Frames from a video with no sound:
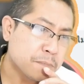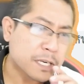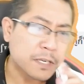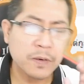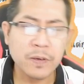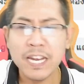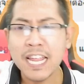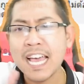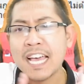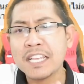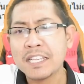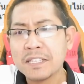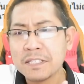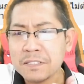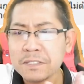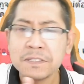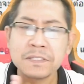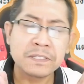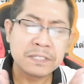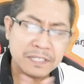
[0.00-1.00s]
มันก็ น่า
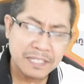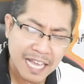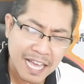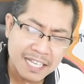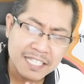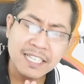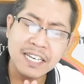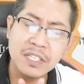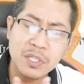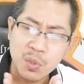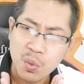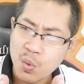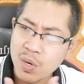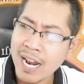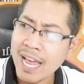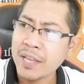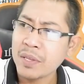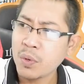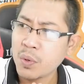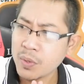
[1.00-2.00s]
น่าเชิดชู
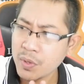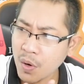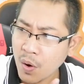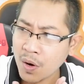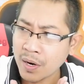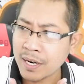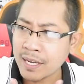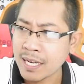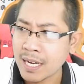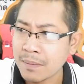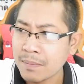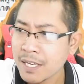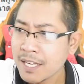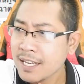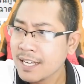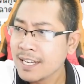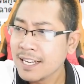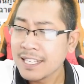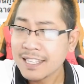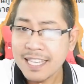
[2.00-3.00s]
น่ายกย่องนะครับ
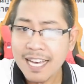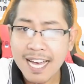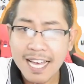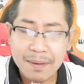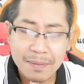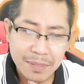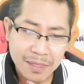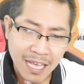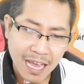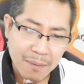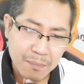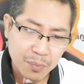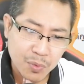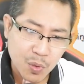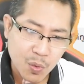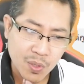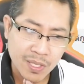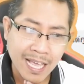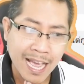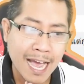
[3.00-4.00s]
ถ้า
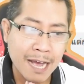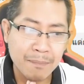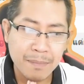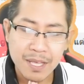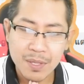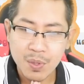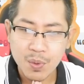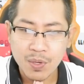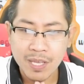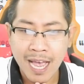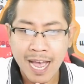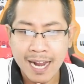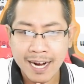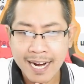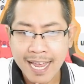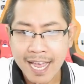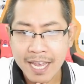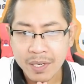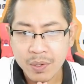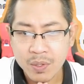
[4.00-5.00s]
ทำทุกอย่างมีทุกอย่าง
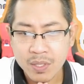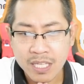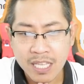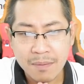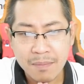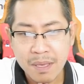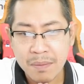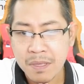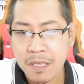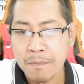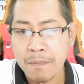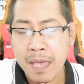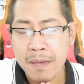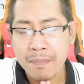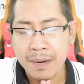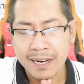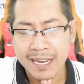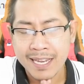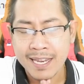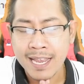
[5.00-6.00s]
ได้โดยที่ไม่มีใบ
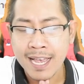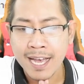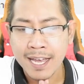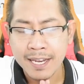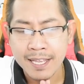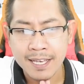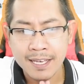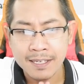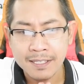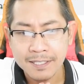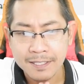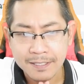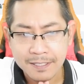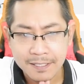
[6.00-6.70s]
ปริญญาเนี่ย